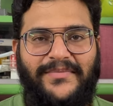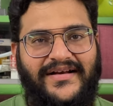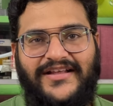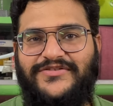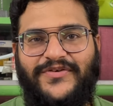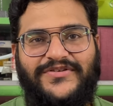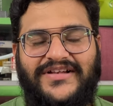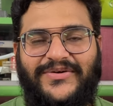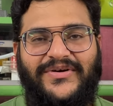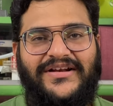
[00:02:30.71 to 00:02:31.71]
மிட் ரேஞ்ச்
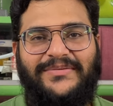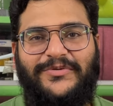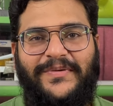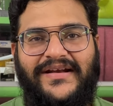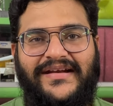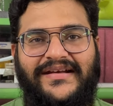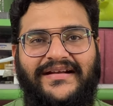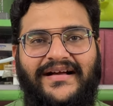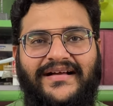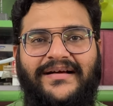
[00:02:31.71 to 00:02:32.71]
ஃபோன்ஸில் கூட ரிமூவ் பண்ணிகிட்டு
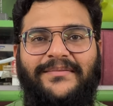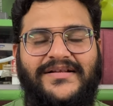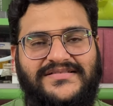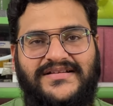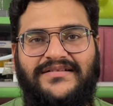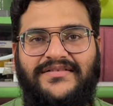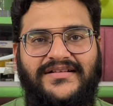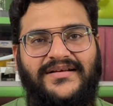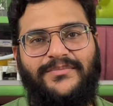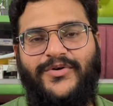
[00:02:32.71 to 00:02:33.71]
இருக்காங்க பட் ஸ்டில்
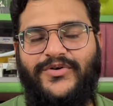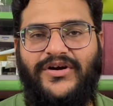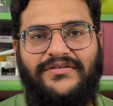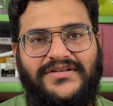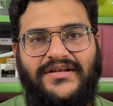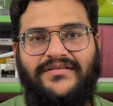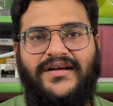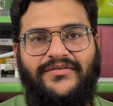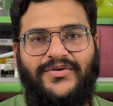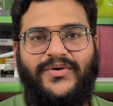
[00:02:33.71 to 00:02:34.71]
வந்து மோட்டோவில் வந்து
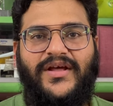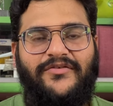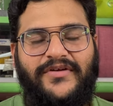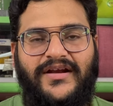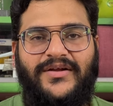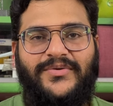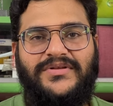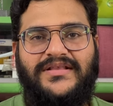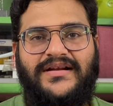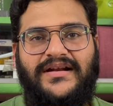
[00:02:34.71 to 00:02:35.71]
அவங்க அவங்களுடைய ஆஃபரிங்கில்
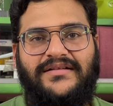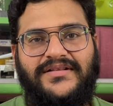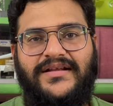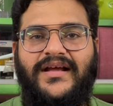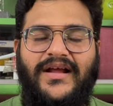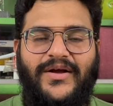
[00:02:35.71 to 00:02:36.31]
கொடுத்துருக்கிறத வந்து